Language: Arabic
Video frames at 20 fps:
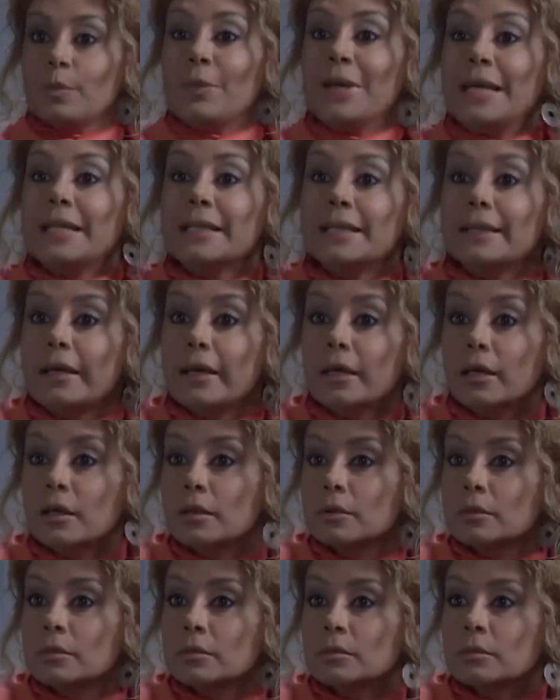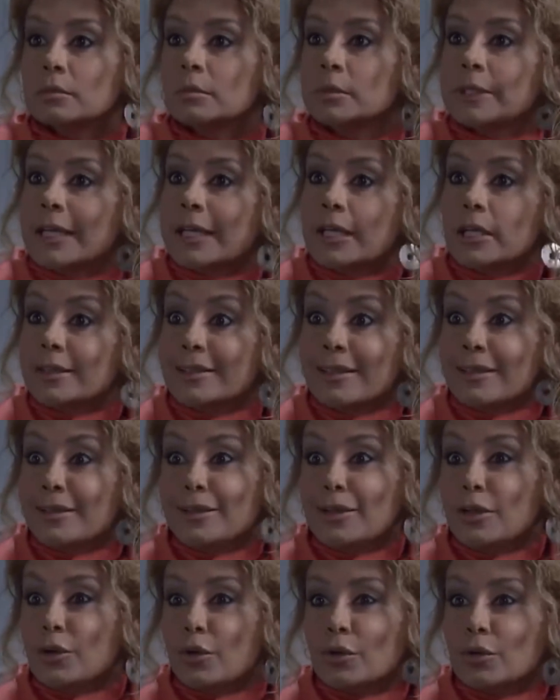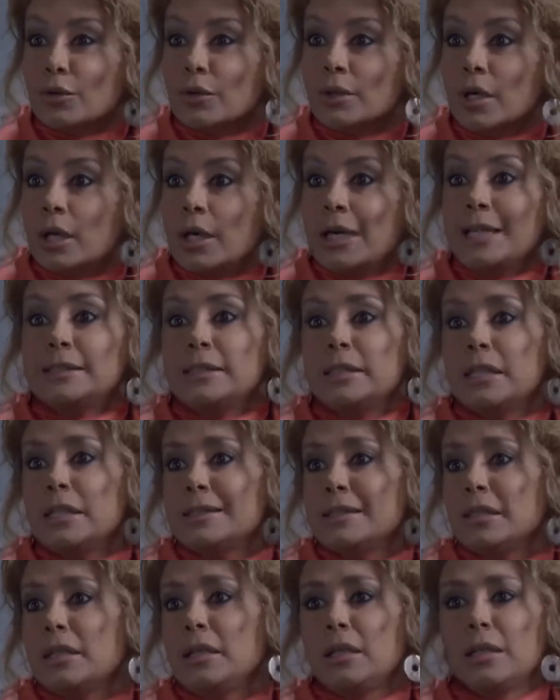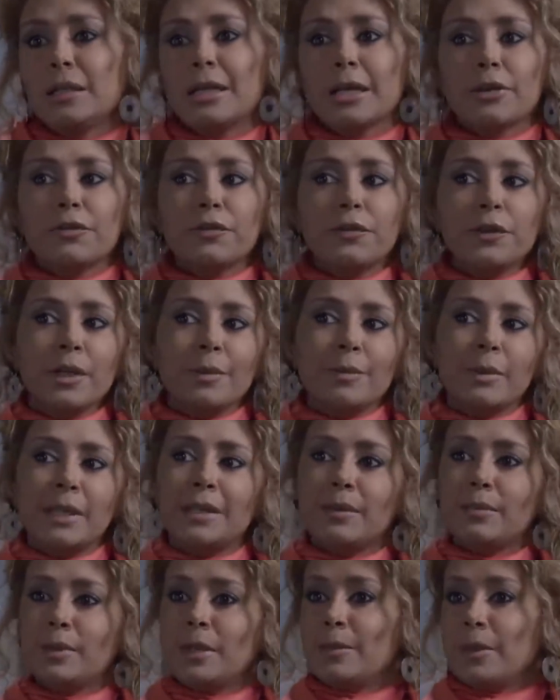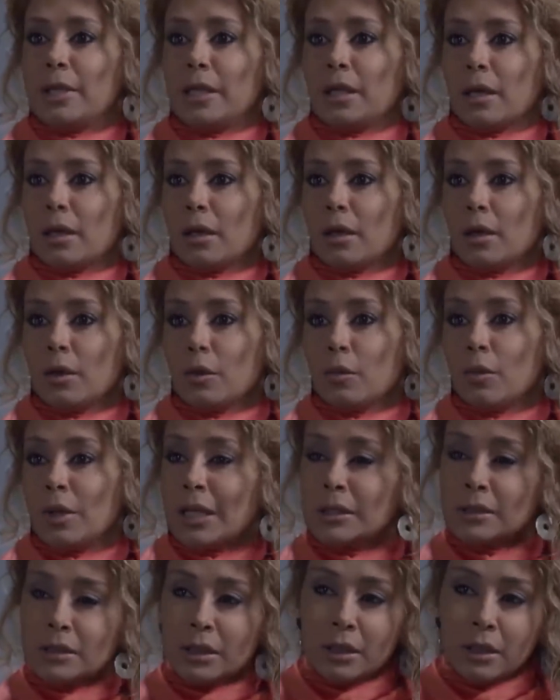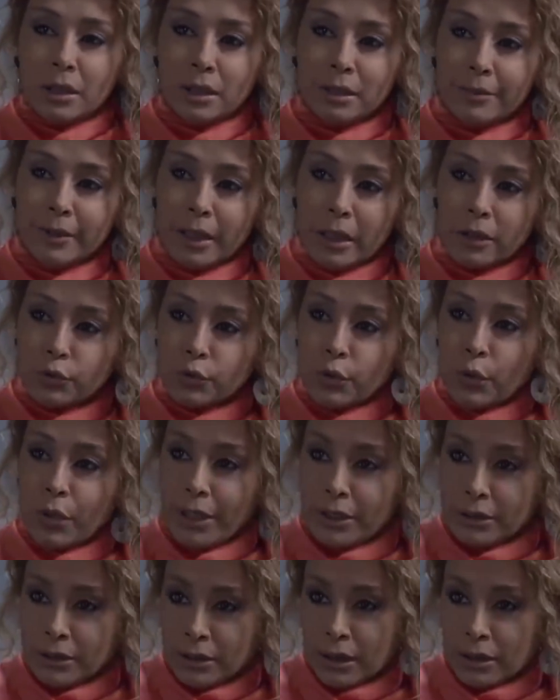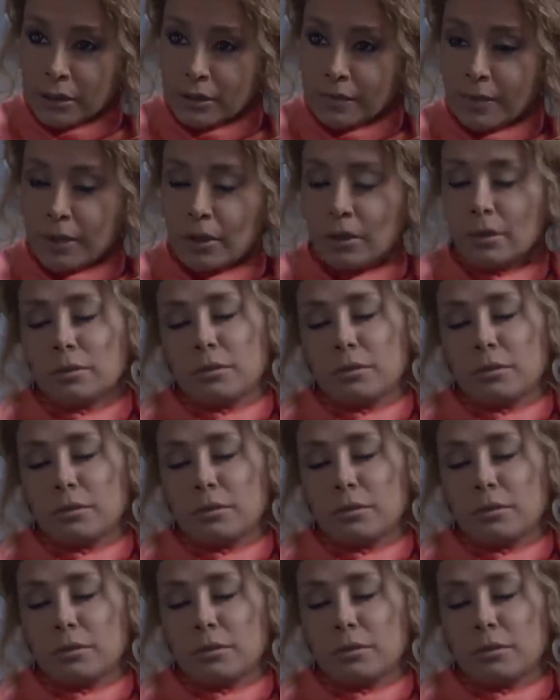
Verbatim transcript: بقت لك بدك تضلي هون انت قلتي لي انك فري 100% ولا تقولي لي بدك تروحي تكتبي